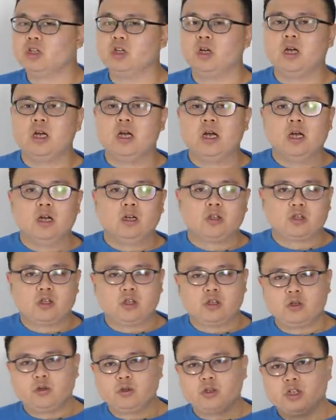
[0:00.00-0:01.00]
质，
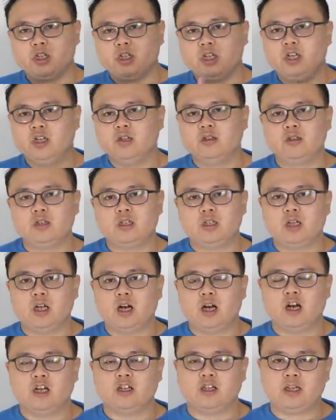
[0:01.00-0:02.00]
这就是引起了
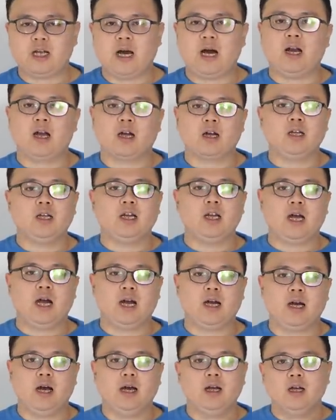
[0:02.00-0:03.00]
很大的一个力
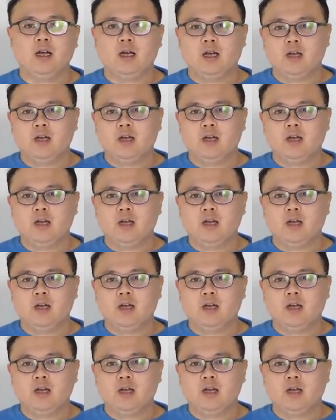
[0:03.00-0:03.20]
量了。